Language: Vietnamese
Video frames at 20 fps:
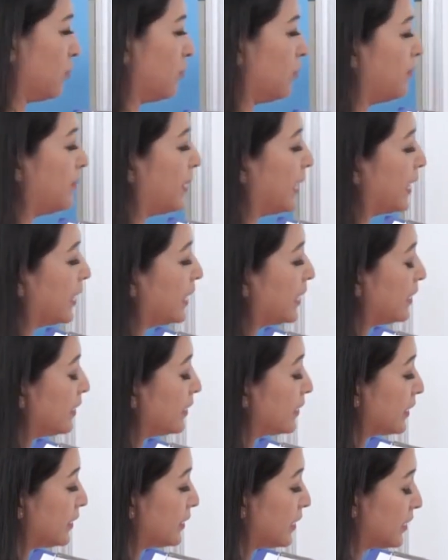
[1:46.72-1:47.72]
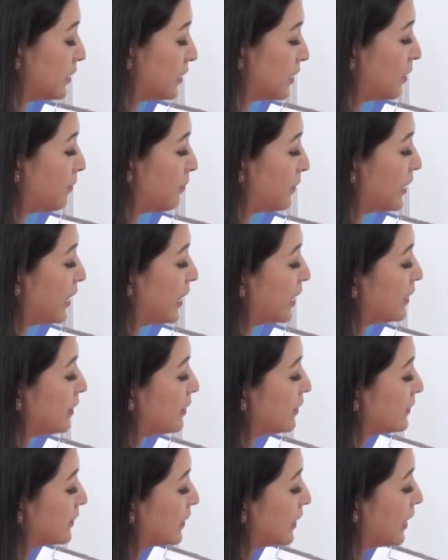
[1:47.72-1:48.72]
của bé, cái tên gốc ở đây
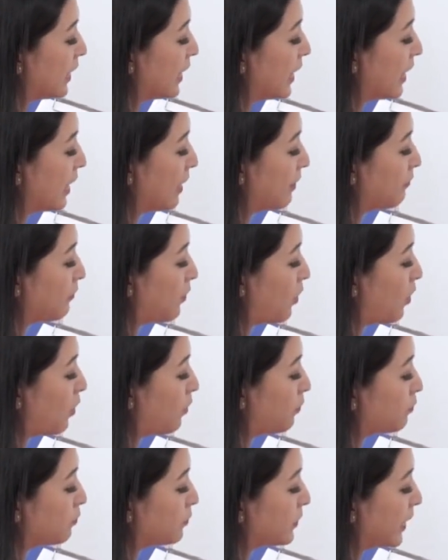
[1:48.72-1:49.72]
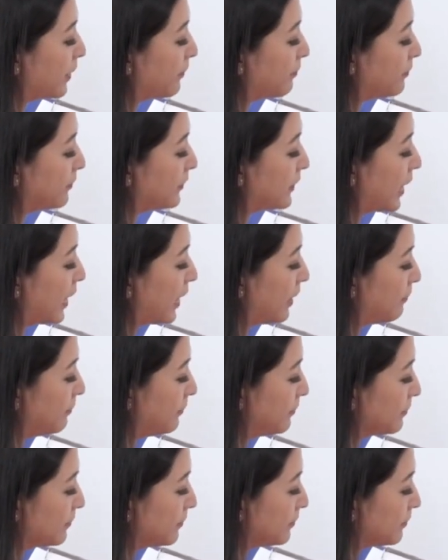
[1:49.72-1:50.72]
nó sẽ là
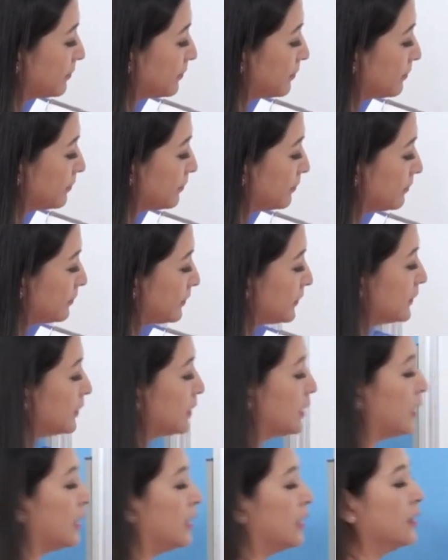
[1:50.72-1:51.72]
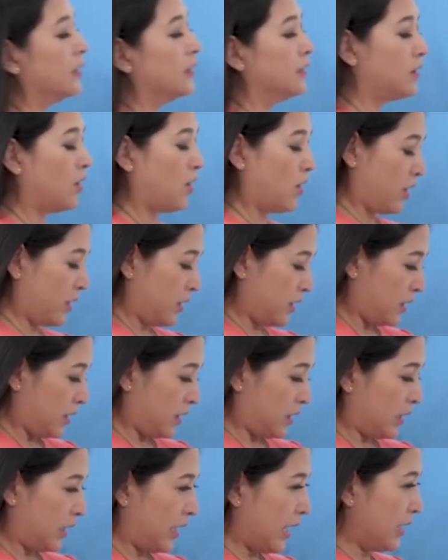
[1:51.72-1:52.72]
158. Rồi,
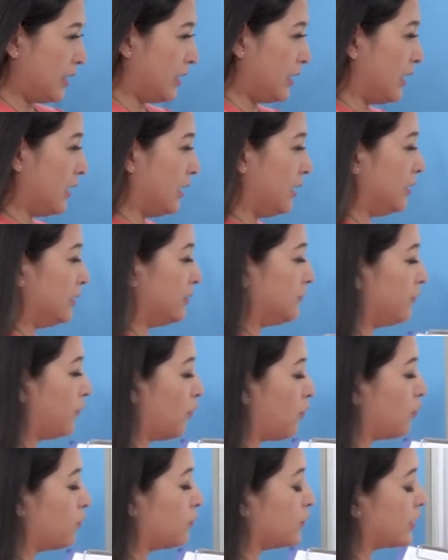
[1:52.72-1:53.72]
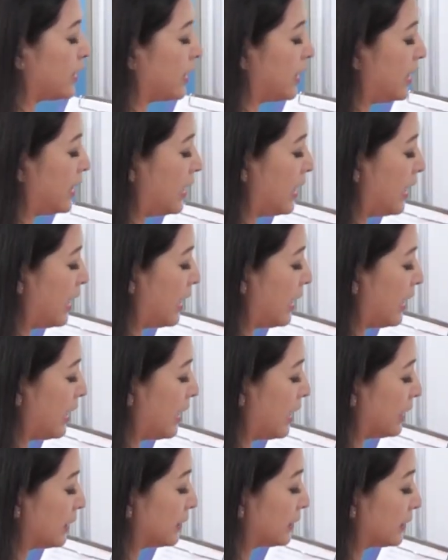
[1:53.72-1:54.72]
cái tên phụ sẽ
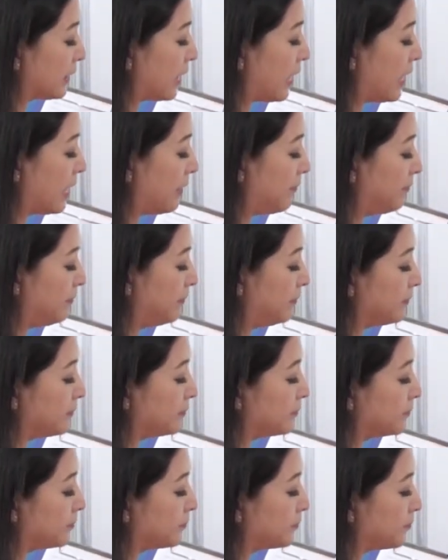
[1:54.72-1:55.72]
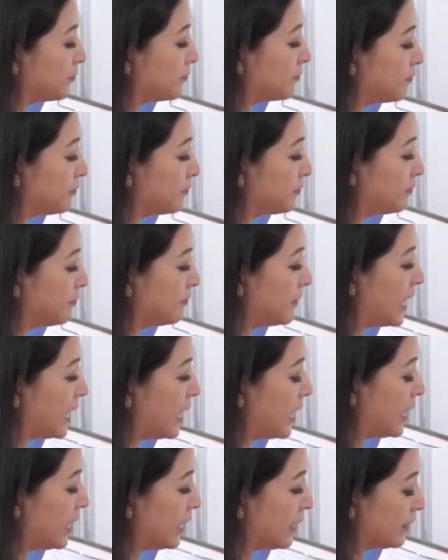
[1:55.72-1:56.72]
là 8,
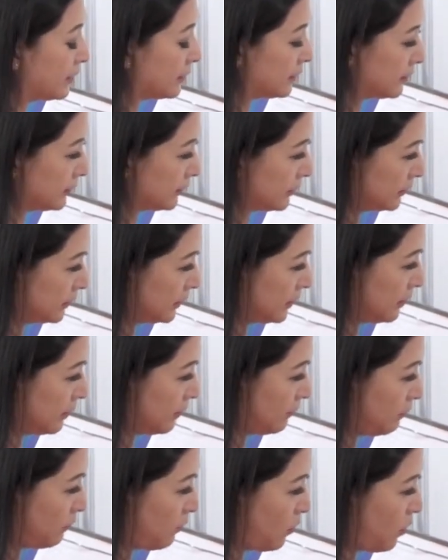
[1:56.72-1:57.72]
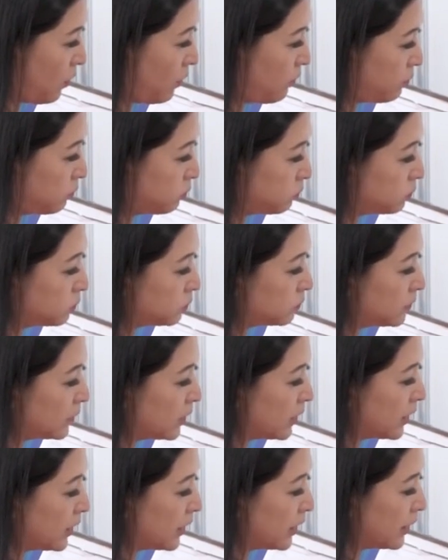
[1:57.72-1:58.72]
3, 1,
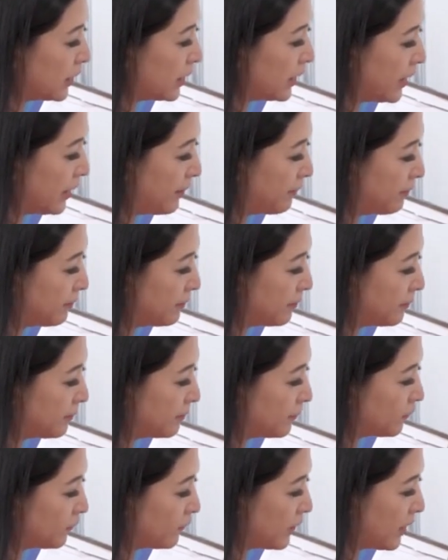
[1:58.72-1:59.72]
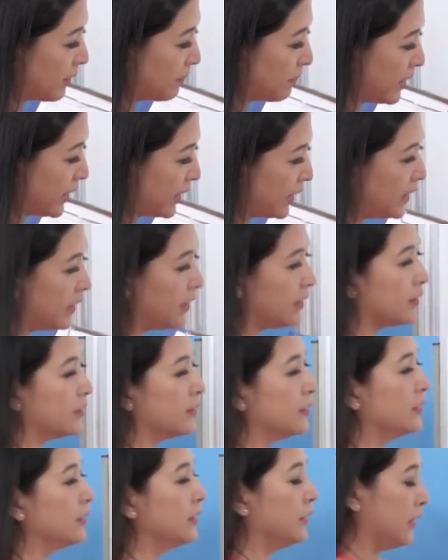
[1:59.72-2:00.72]
5 và 7.
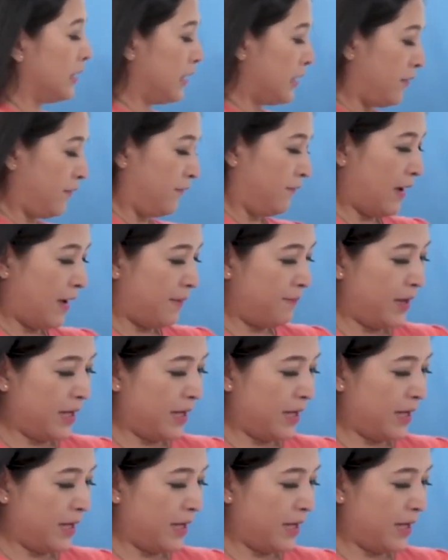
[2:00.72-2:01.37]
Và